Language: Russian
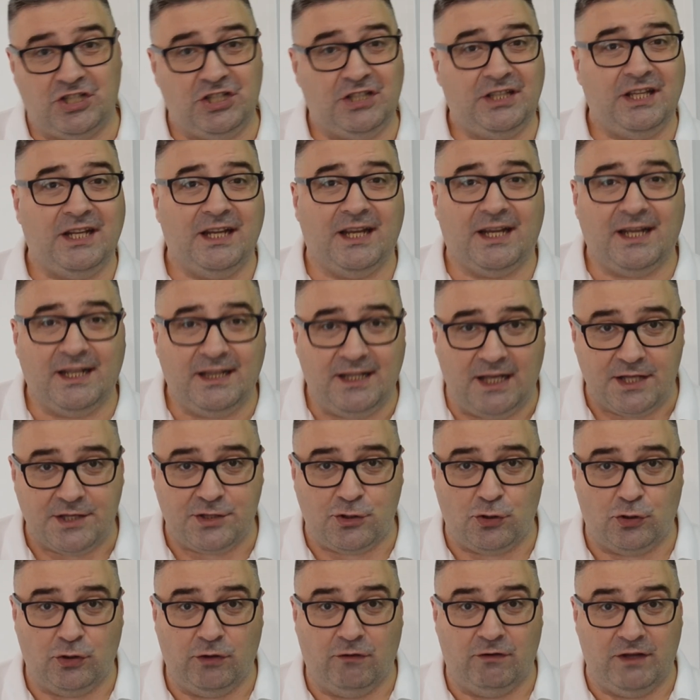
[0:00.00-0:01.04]
Четыре
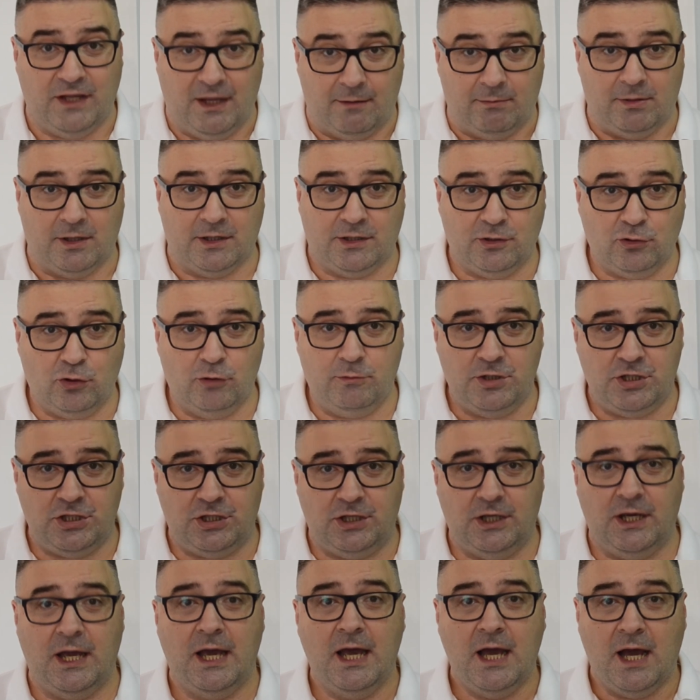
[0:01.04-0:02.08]
каденции у него не было такой
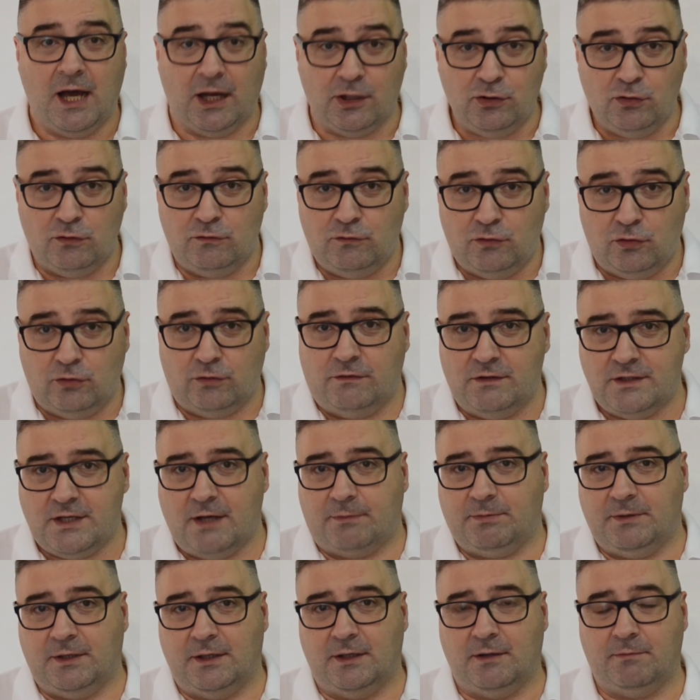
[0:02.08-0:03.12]
мечты, а тут вдруг
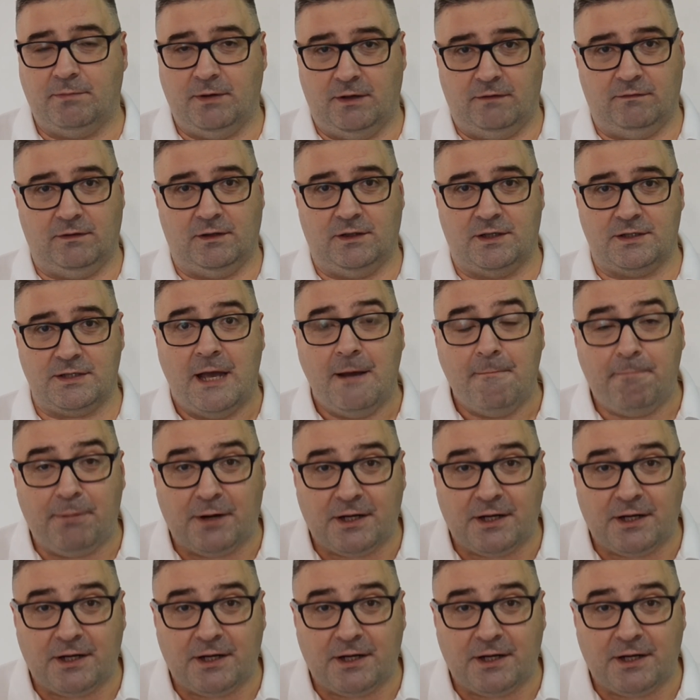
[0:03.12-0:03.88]
внезапно появилась.